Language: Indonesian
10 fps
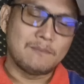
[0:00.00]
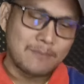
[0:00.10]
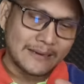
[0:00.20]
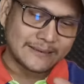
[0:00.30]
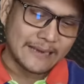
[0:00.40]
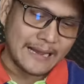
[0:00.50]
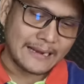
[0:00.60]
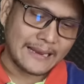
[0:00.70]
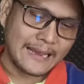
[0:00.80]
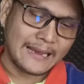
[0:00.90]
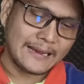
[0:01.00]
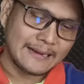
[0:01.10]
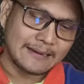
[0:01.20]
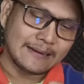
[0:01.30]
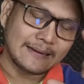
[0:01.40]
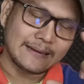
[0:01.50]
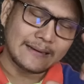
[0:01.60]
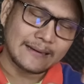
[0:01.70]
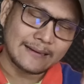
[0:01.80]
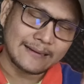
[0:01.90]
masalah
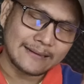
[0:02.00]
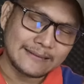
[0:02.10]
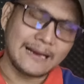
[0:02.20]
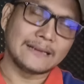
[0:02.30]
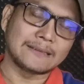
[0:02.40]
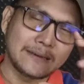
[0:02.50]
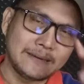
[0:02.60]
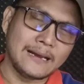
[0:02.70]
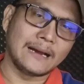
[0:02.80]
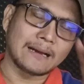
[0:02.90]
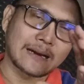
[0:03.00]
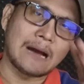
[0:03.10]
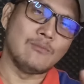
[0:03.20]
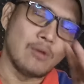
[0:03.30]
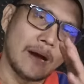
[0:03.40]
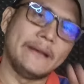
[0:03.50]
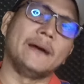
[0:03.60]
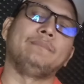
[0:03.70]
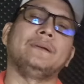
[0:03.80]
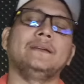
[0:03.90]
yang sedang kamu
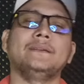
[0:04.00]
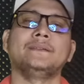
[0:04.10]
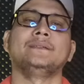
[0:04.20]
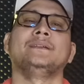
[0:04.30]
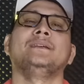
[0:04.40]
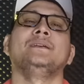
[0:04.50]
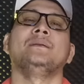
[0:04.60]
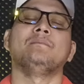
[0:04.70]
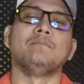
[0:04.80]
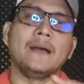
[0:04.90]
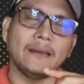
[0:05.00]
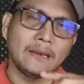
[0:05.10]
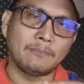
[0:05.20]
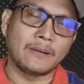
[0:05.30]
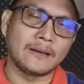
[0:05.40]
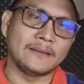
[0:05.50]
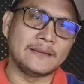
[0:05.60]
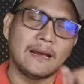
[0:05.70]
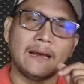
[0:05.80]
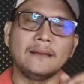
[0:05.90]
hadapi, baik di
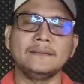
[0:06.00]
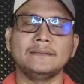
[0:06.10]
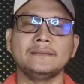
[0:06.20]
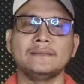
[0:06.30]
pekerjaan,